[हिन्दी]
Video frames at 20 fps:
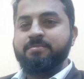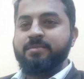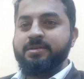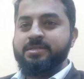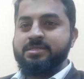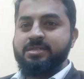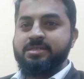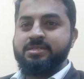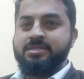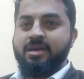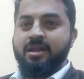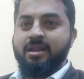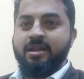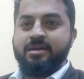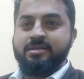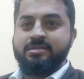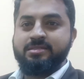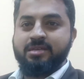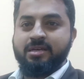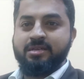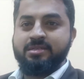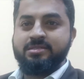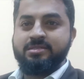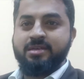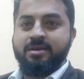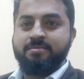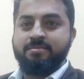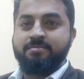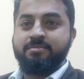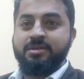बिज़नेस का लाइसेंस
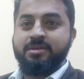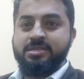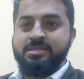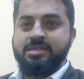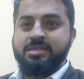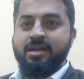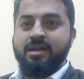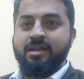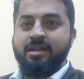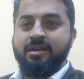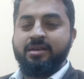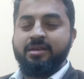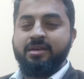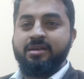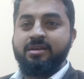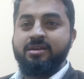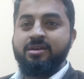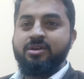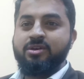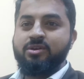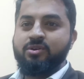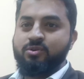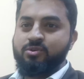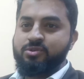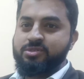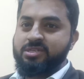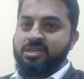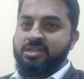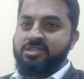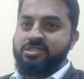हम किस तरह लेंगे
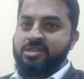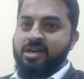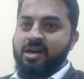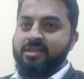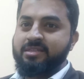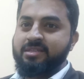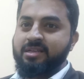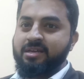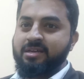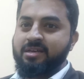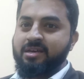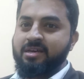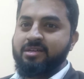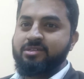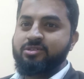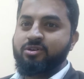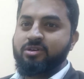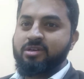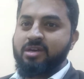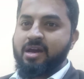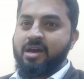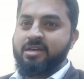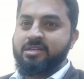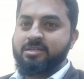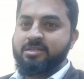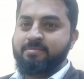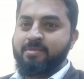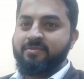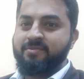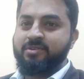उसके चार तरीके हैं जो कि आज
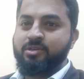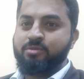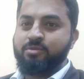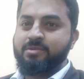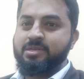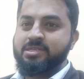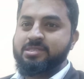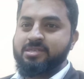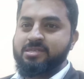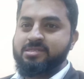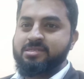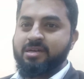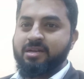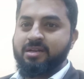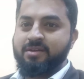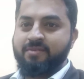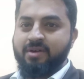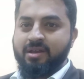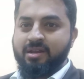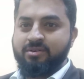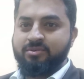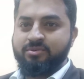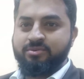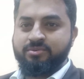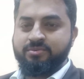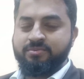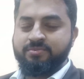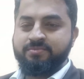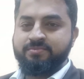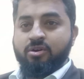की मैं वीडियो में डिस्कस करने वाला हूँ
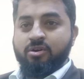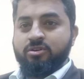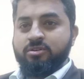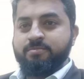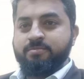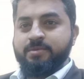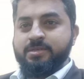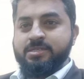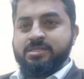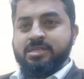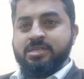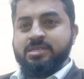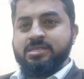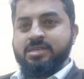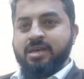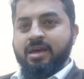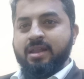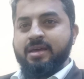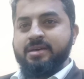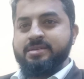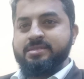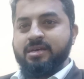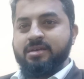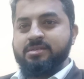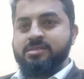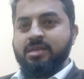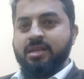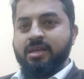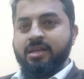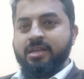और बिज़नेस का
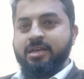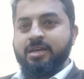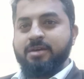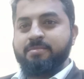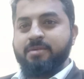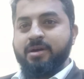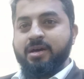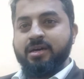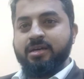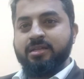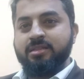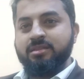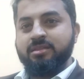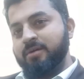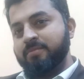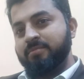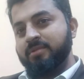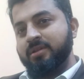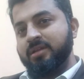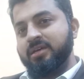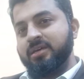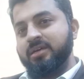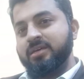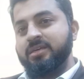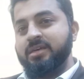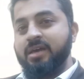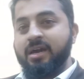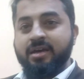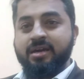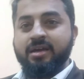लाइसेंस लेने के बाद हमने
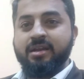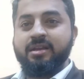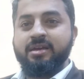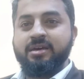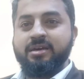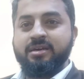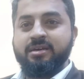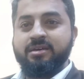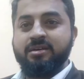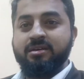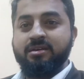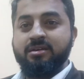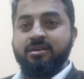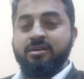क्या करना है